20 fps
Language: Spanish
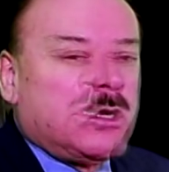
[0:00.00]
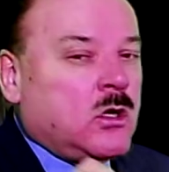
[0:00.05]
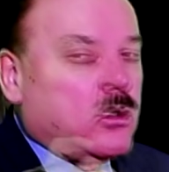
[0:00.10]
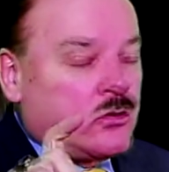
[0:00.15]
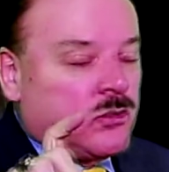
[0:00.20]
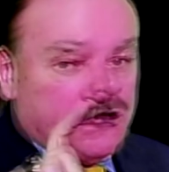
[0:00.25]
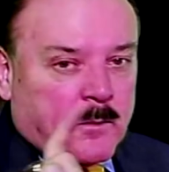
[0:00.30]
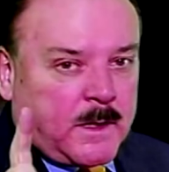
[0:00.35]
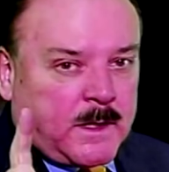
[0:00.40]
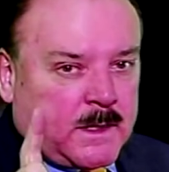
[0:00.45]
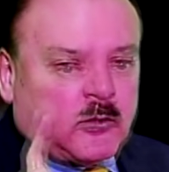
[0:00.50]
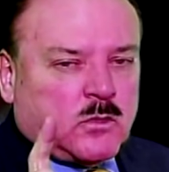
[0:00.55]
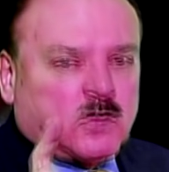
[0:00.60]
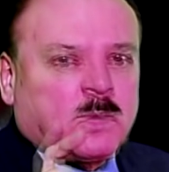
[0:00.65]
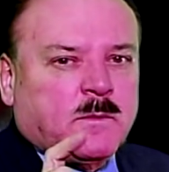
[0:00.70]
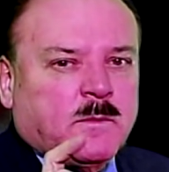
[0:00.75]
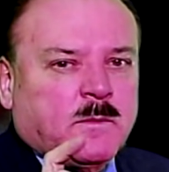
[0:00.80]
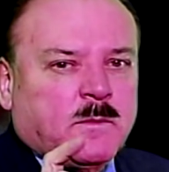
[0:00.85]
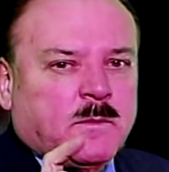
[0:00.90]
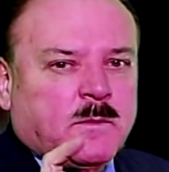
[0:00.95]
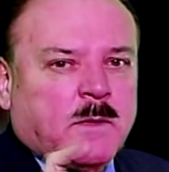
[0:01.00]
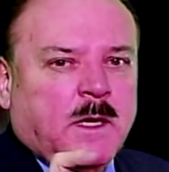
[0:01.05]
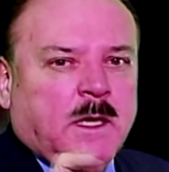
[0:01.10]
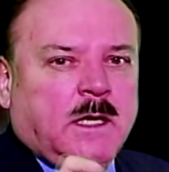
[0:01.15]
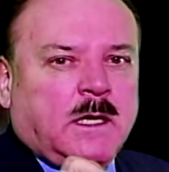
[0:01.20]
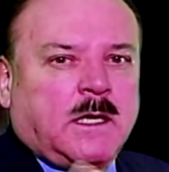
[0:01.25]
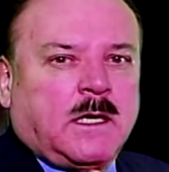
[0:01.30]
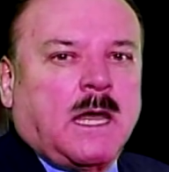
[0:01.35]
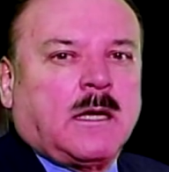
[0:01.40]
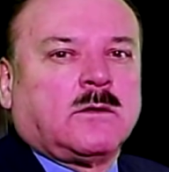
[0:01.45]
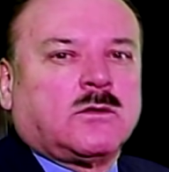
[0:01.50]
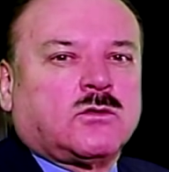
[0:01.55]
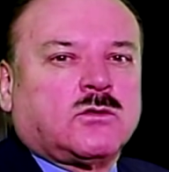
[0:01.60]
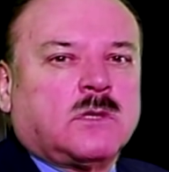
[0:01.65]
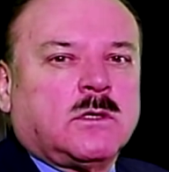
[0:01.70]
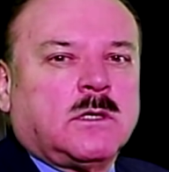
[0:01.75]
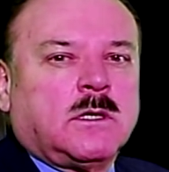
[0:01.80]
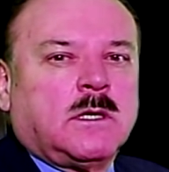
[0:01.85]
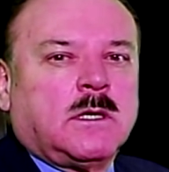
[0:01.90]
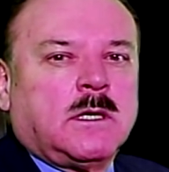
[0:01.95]
No olvidemos,
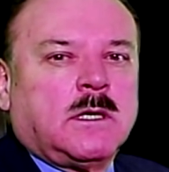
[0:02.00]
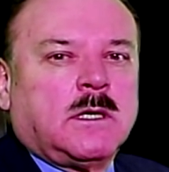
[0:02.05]
mexicanos,